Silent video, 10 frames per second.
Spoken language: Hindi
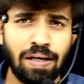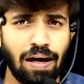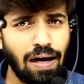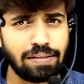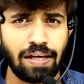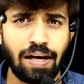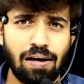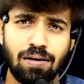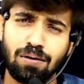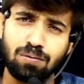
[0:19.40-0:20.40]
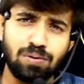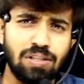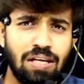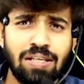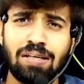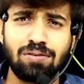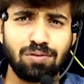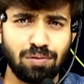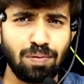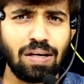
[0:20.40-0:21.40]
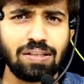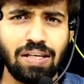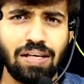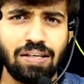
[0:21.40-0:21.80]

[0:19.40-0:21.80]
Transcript: में आ जाएगा तो चलिए शुरू करते